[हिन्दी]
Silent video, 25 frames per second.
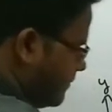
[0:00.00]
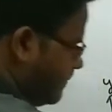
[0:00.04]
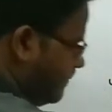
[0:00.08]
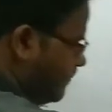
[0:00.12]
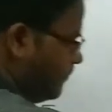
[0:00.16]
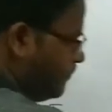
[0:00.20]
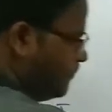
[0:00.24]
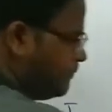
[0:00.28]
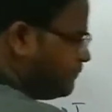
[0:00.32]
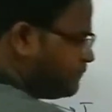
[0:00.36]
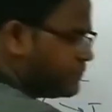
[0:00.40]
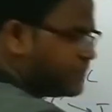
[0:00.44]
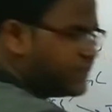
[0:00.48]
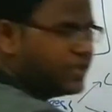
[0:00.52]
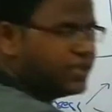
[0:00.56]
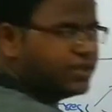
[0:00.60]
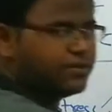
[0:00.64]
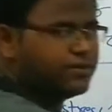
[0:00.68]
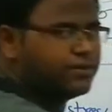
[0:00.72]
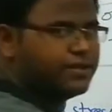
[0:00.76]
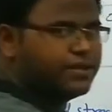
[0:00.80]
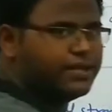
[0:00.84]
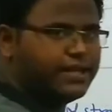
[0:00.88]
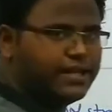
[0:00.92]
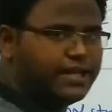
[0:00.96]
वाला
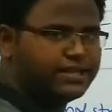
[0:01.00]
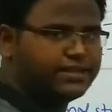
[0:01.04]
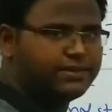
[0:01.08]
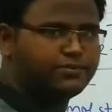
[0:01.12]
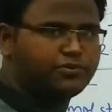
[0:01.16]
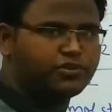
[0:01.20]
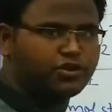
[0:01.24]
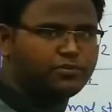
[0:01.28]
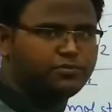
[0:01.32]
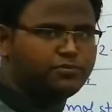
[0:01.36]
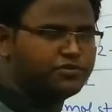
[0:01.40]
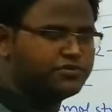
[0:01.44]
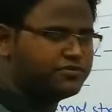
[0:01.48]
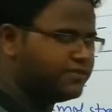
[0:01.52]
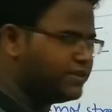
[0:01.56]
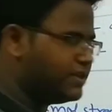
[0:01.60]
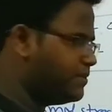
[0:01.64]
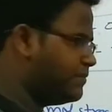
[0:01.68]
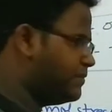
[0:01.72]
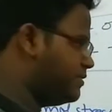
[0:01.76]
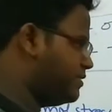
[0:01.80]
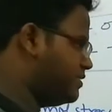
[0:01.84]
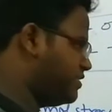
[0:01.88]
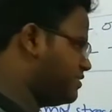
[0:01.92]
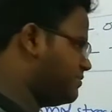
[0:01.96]
एकदम टॉप
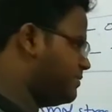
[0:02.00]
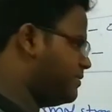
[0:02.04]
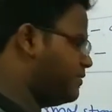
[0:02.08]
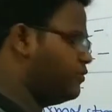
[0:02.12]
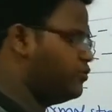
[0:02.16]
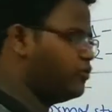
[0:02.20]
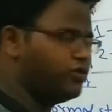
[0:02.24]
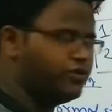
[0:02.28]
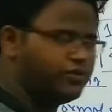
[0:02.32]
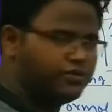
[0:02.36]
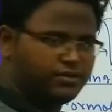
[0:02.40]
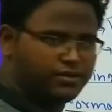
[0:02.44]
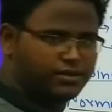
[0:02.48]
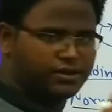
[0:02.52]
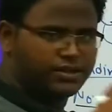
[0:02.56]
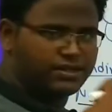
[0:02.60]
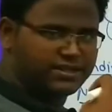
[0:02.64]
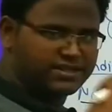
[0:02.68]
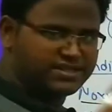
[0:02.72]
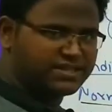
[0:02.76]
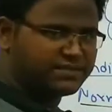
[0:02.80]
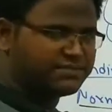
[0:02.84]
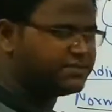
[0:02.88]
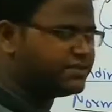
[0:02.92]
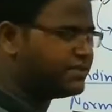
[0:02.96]
बोस वाला जिसमें लोड
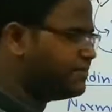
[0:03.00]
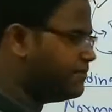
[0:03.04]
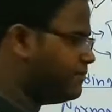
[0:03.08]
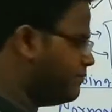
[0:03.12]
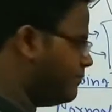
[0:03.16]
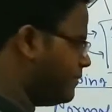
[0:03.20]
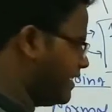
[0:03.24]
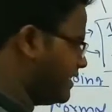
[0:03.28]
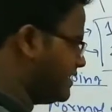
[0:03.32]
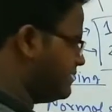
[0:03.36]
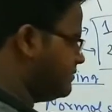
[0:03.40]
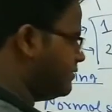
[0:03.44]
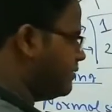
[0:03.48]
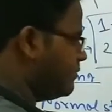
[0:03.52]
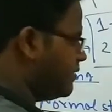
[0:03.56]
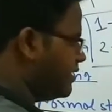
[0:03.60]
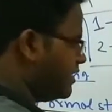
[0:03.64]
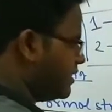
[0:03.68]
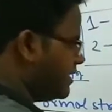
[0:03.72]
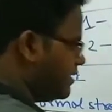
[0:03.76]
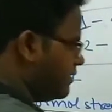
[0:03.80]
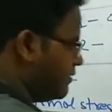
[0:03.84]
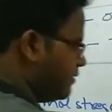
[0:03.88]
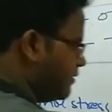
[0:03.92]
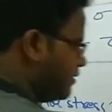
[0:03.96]
सबसे
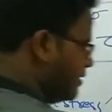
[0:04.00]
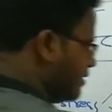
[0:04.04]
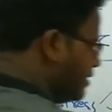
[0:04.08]
मैक्सिमम लग रहा